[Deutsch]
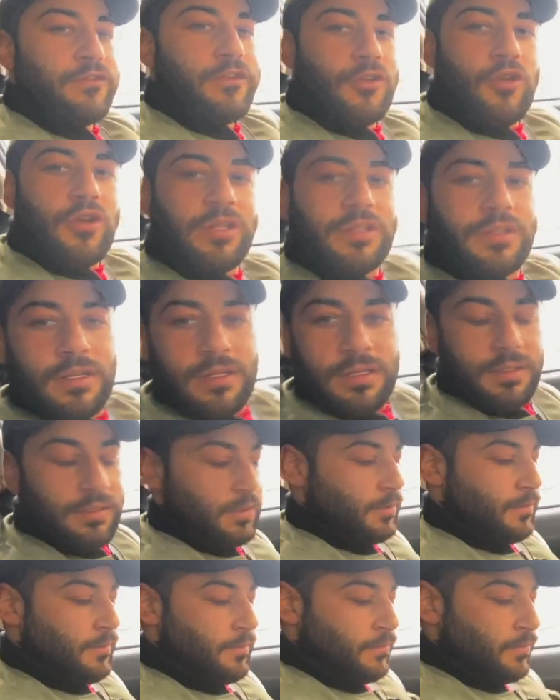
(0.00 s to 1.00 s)
von heute, ne?
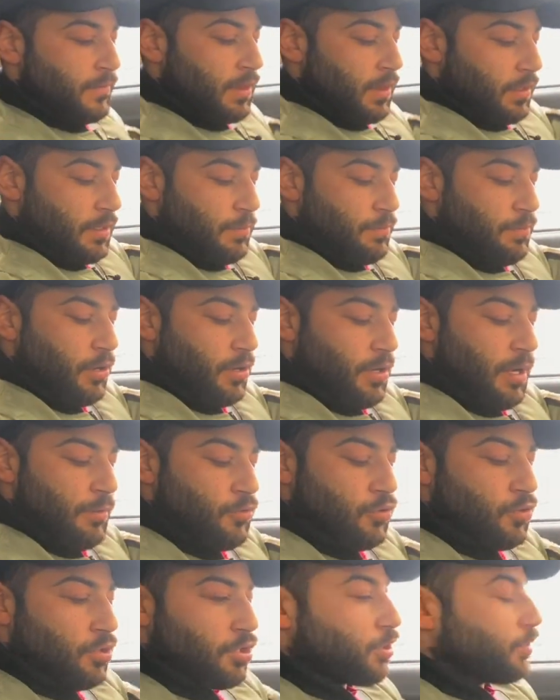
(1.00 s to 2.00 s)
Die haben
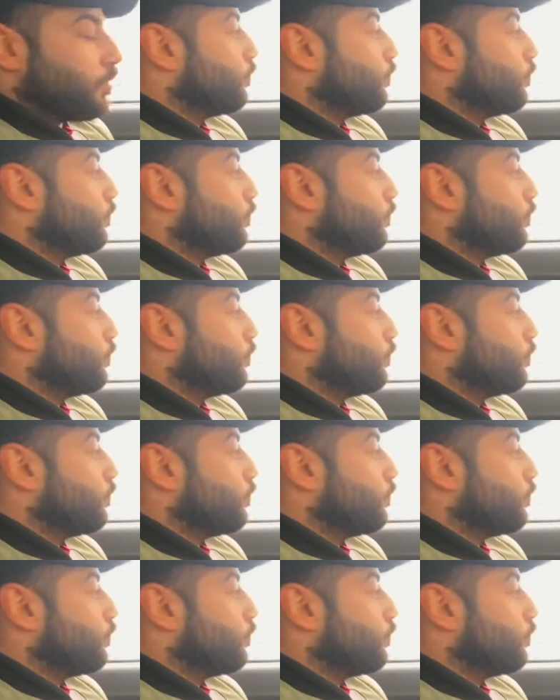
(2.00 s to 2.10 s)
nur noch